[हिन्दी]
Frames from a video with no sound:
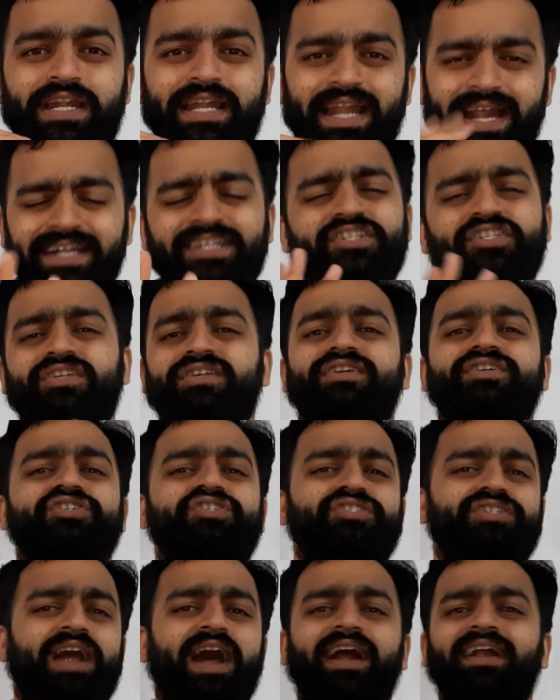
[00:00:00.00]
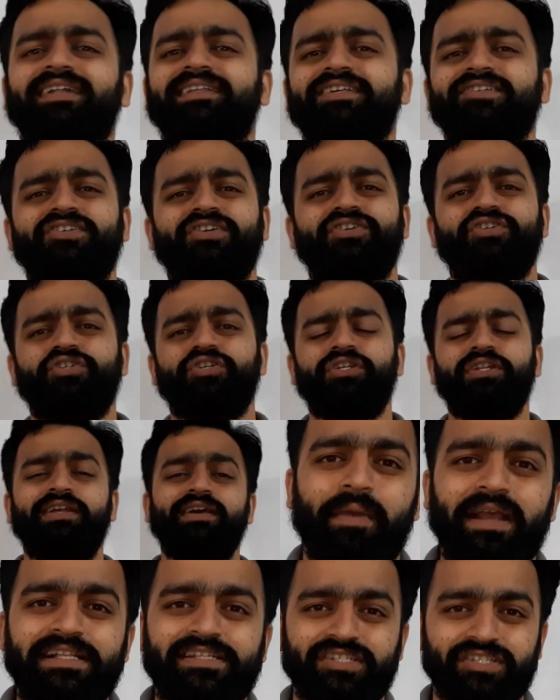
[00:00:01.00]
लेट्स स्टार्ट द
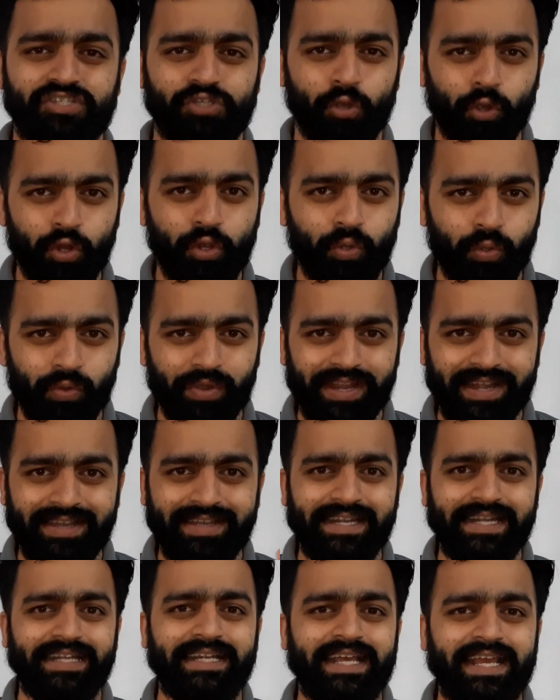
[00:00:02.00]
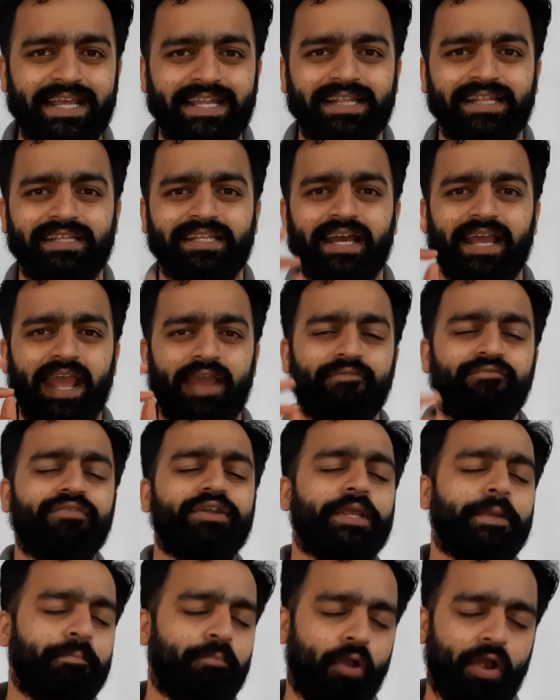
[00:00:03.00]
सेशन आई शो यू इन डिटेल द
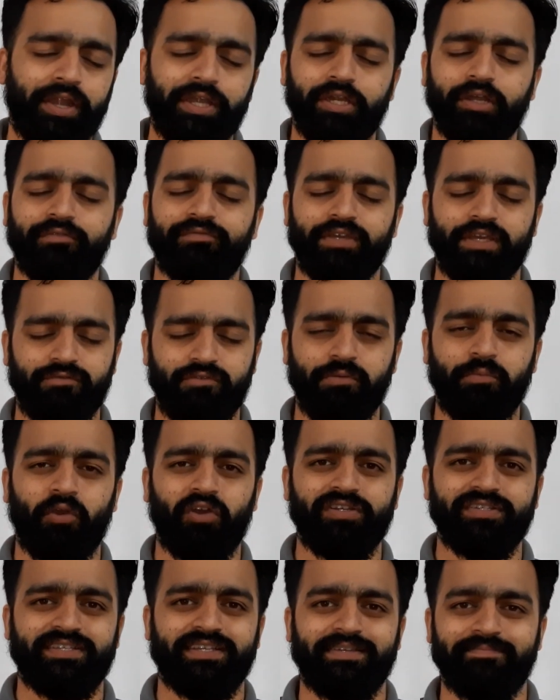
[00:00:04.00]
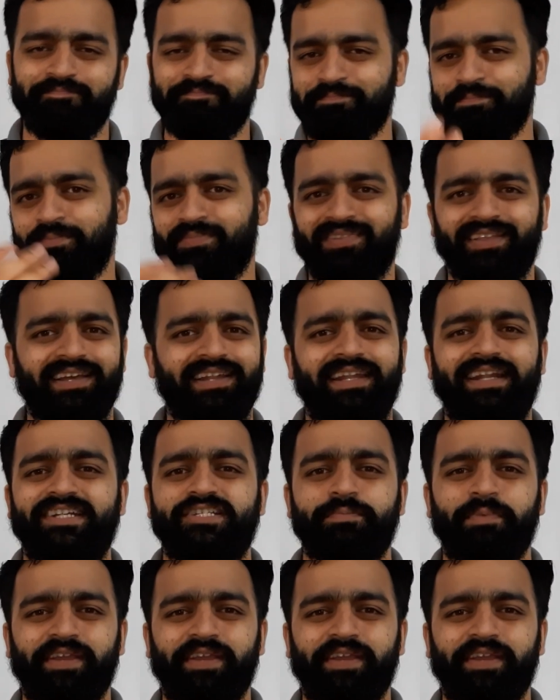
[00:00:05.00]
एवरी पॉइंट ऑफ ईवी पॉलिसी लेट्स